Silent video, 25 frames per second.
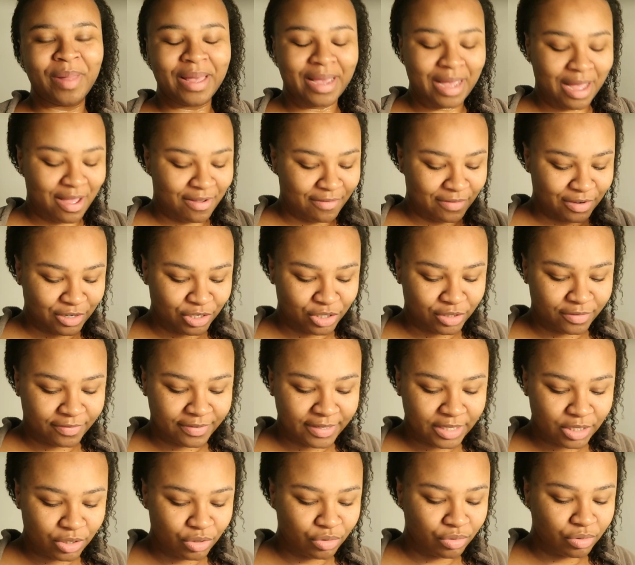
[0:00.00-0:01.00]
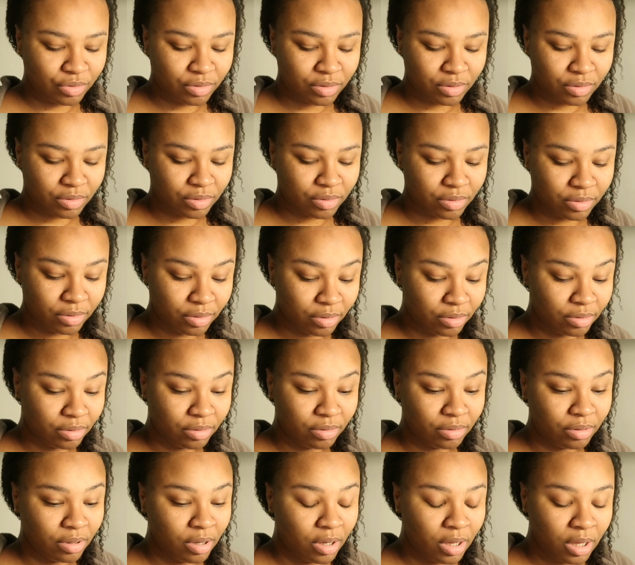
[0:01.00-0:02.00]
pas grave je vais juste
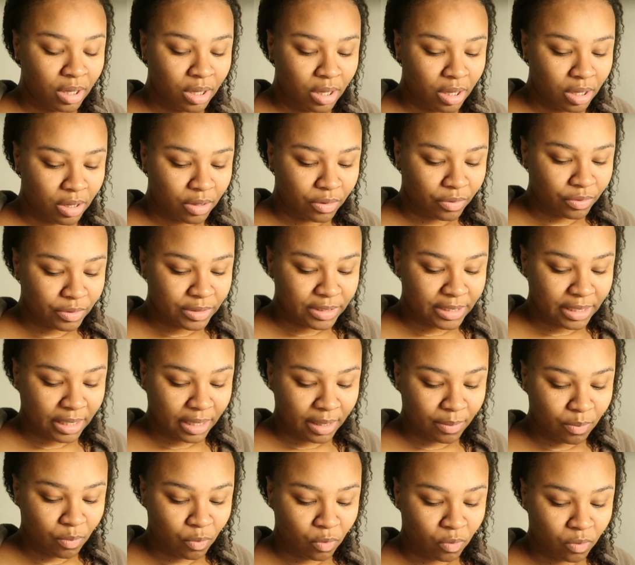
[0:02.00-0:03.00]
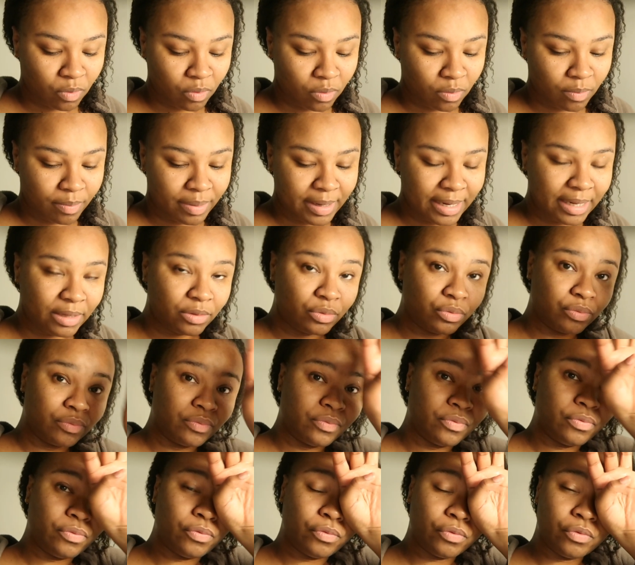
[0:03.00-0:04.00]
retirer mon plat du
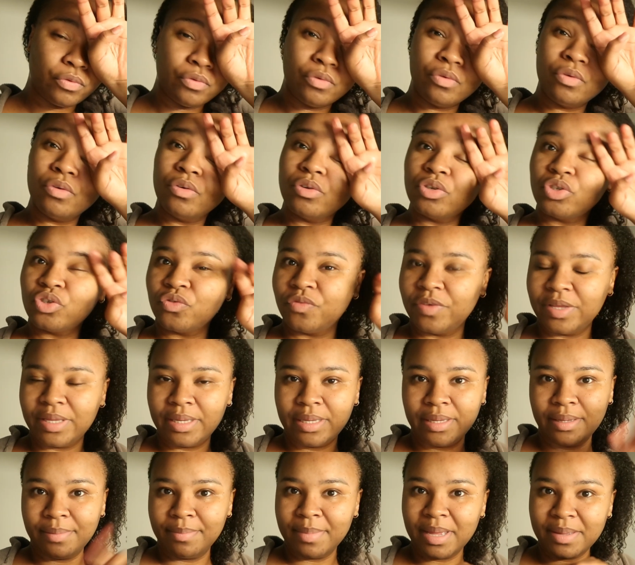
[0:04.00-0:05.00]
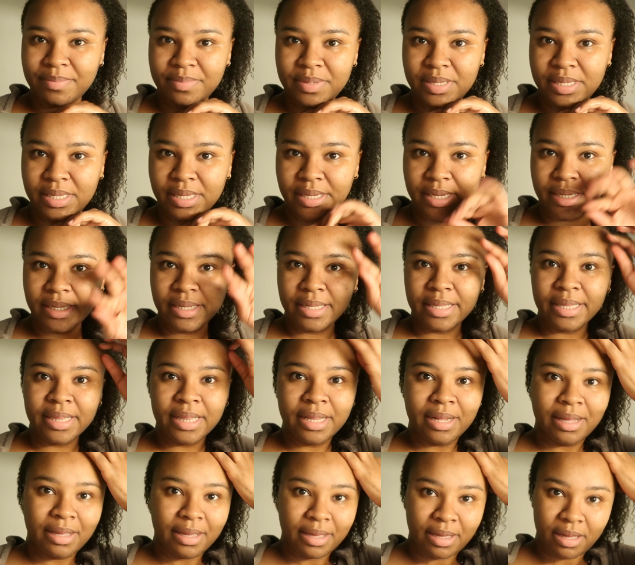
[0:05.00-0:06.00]
feu je vais m'habiller
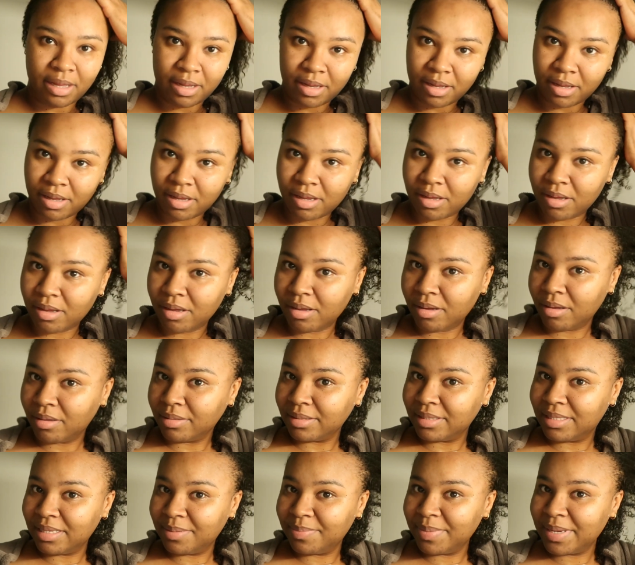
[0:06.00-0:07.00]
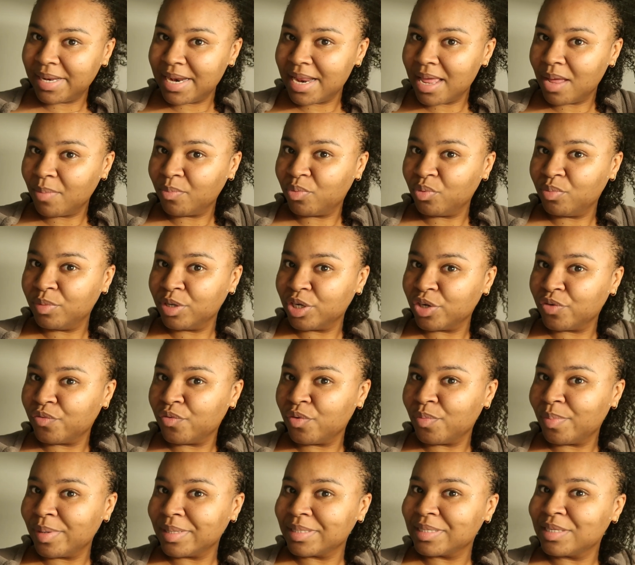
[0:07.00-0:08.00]
démêler un peu mes
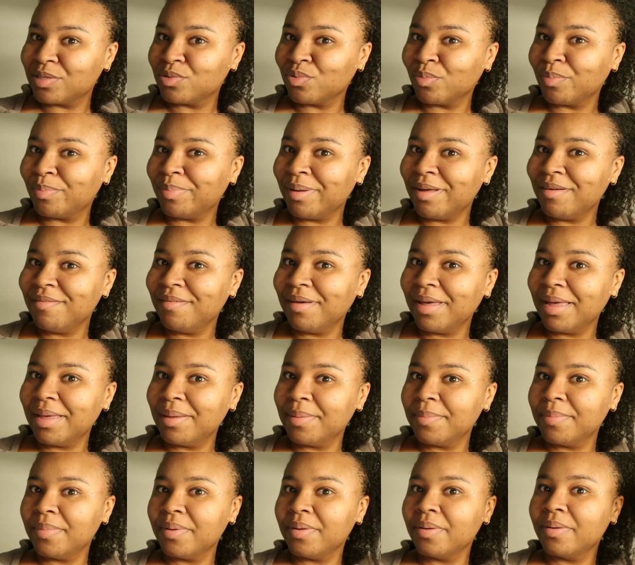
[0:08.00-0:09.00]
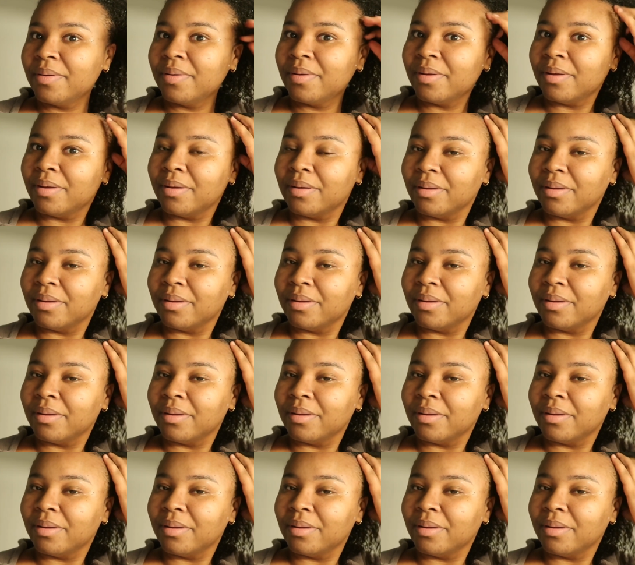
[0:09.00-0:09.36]
cheveux parce qu'ils sont pas vraiment